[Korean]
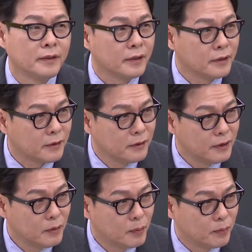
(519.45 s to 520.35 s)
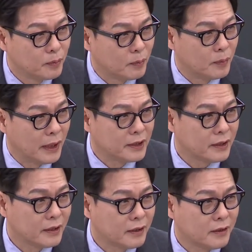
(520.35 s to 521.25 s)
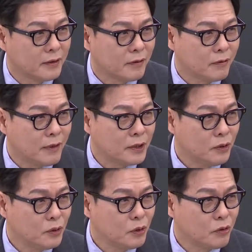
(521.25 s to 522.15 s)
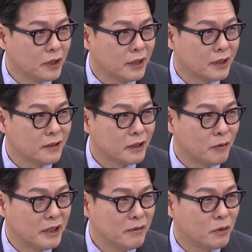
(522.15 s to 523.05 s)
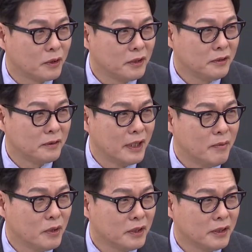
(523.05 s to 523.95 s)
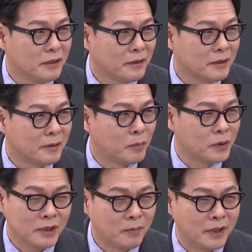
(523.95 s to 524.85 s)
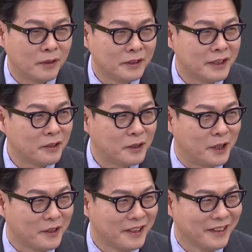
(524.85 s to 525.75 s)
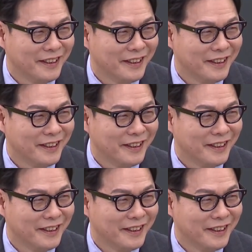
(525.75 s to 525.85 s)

근데 뭐 아직 확정적으로 얘기는 안 하더라고요. 왜냐하면 거기는 4명이 복잡해요. 의사결정이.